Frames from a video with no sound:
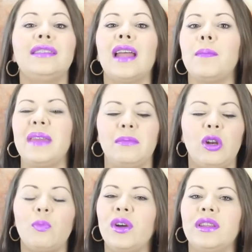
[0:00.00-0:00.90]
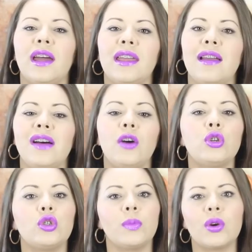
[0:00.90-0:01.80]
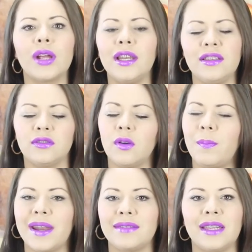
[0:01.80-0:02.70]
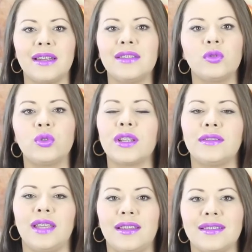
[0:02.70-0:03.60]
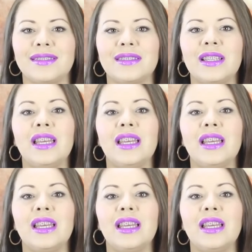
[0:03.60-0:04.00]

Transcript: también me lo pueden dejar ahí abajo y yo me organizo para hacerles sus recetas.